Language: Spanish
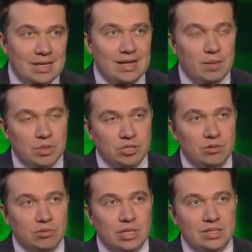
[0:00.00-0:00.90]
de la
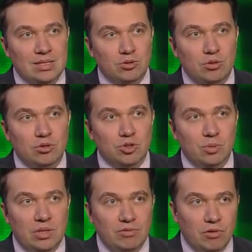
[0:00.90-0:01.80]
presión de Estados Unidos
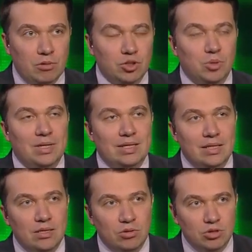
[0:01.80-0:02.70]
sobre Venezuela, sobre
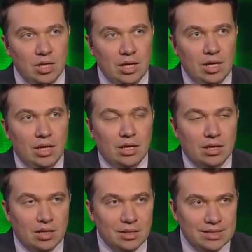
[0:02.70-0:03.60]
intentos
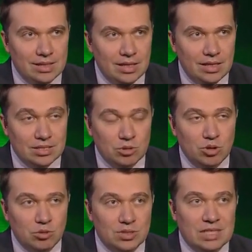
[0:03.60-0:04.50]
eh, de
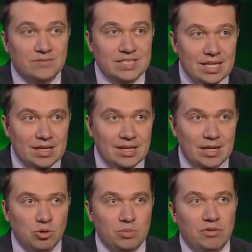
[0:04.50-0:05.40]
Estados Unidos de asfixiar la
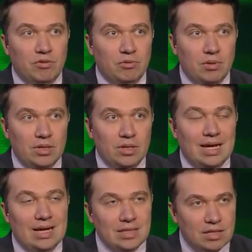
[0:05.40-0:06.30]
economía venezolana
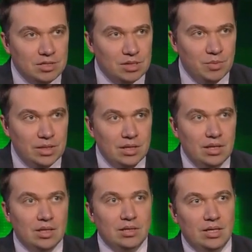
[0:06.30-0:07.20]
a través también
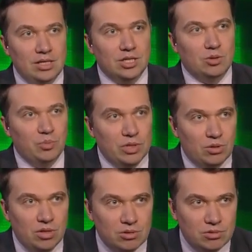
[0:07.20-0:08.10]
del sector
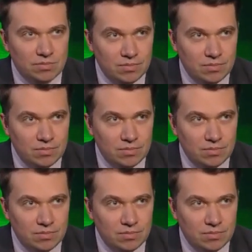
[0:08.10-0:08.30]
petrolero.